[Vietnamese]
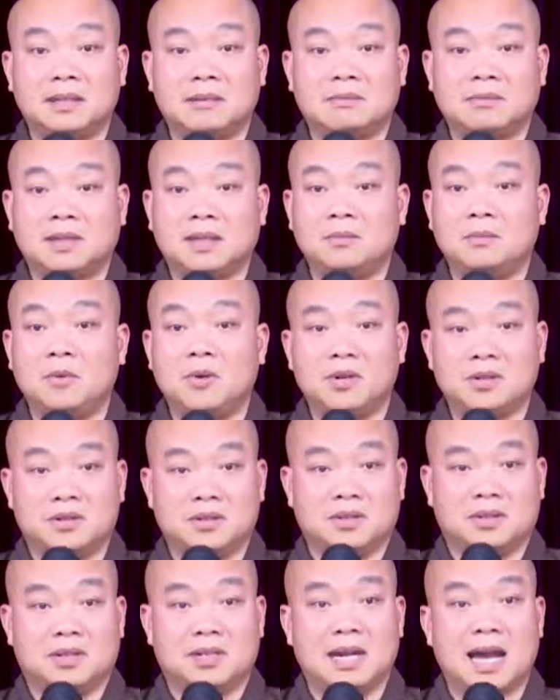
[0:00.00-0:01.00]
trong cái môi
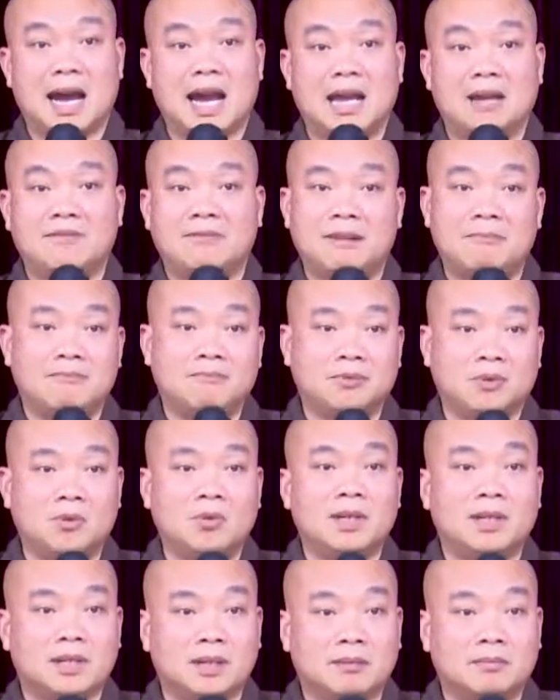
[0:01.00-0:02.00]
trường đại pháp
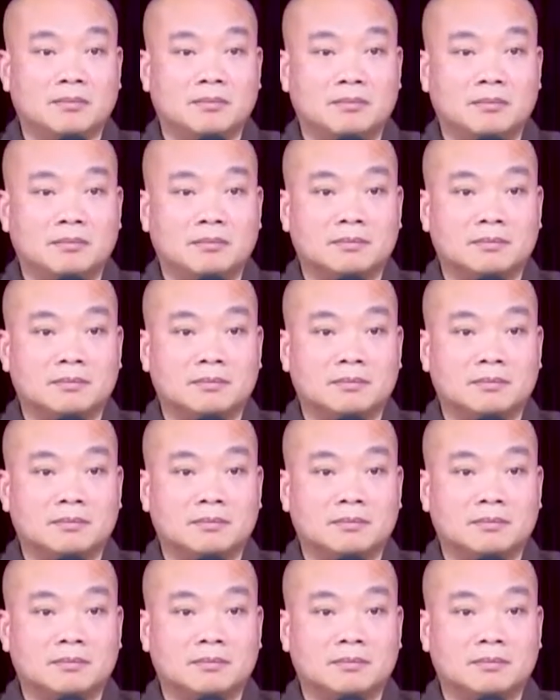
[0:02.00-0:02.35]
vũ hay không?